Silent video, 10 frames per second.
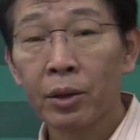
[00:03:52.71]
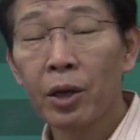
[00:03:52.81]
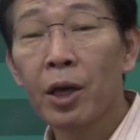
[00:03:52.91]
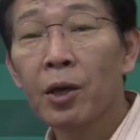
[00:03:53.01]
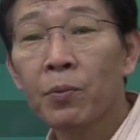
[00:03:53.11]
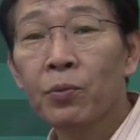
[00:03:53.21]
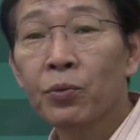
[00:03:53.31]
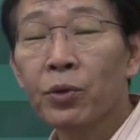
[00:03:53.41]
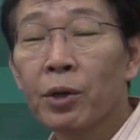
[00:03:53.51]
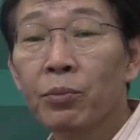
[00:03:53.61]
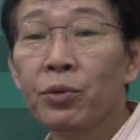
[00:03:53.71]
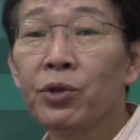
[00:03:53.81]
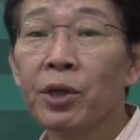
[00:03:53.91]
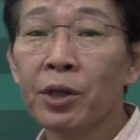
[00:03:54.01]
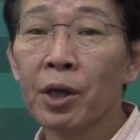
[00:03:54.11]
내부의
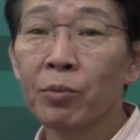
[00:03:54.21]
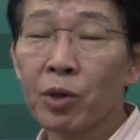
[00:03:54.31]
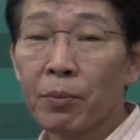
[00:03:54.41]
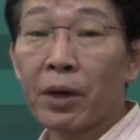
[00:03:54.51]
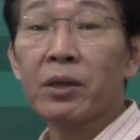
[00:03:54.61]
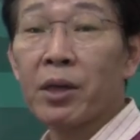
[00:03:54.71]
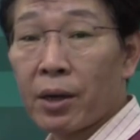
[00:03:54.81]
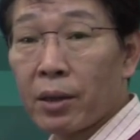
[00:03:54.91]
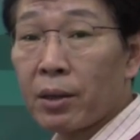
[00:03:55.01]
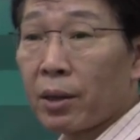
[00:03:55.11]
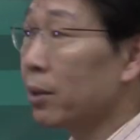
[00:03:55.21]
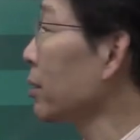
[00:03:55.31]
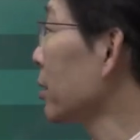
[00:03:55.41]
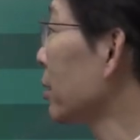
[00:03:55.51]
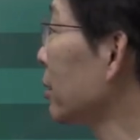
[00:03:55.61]
문제 때문에 발생한다.
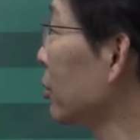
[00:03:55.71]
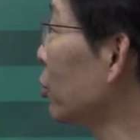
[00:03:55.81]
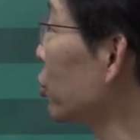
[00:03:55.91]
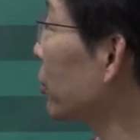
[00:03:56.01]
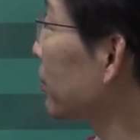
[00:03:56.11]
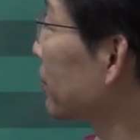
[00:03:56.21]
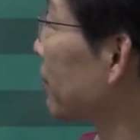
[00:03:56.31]
이렇게 되는 거죠.